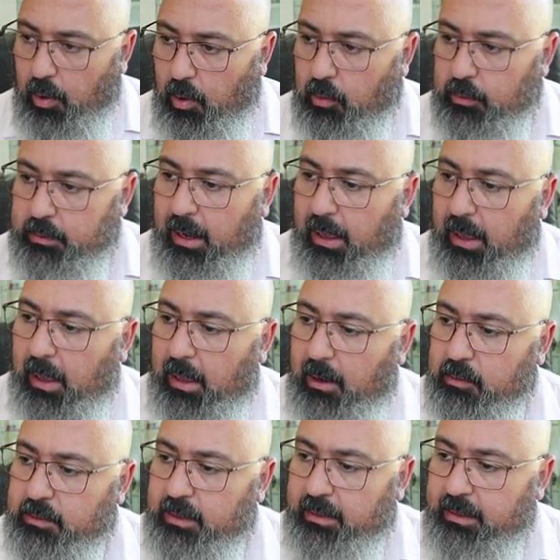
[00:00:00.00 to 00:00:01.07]
otra,
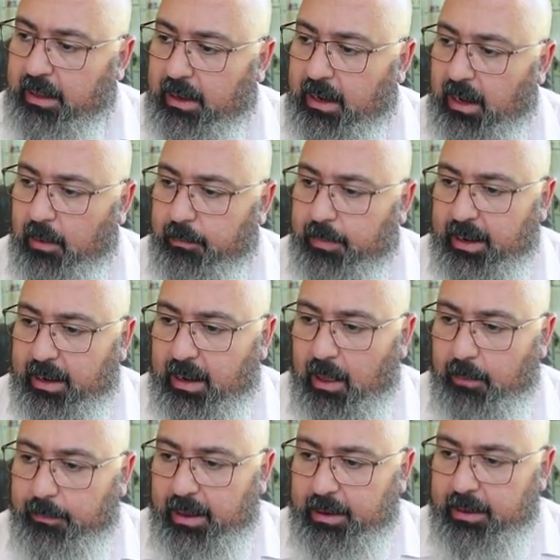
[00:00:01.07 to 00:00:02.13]
otra tecla para que
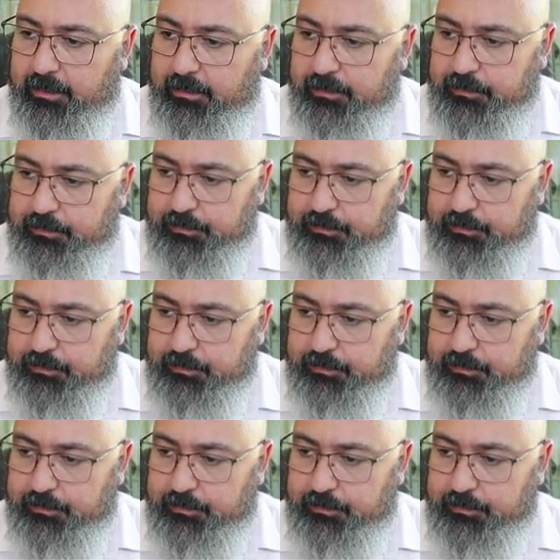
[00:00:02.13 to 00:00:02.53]
la pare.